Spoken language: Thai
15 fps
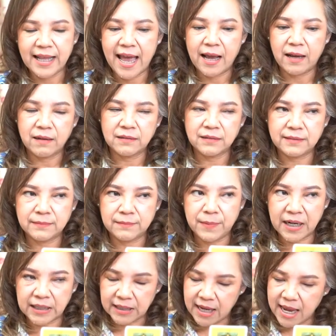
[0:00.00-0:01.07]
ต่าง
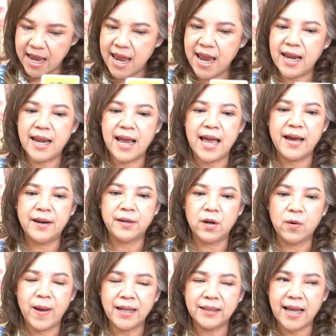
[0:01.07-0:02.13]
ประเทศนะคะห
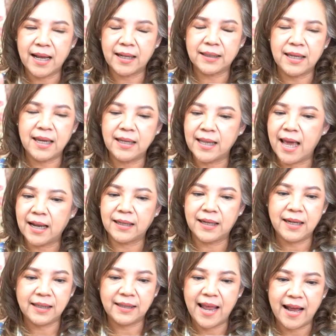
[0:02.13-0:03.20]
รือว่าต่างที่ต่าง
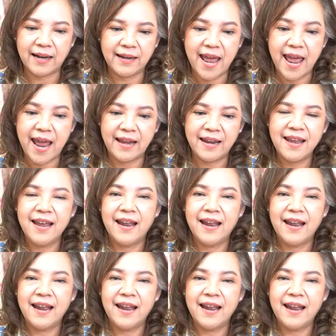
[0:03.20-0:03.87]
ถิ่นต่างแดน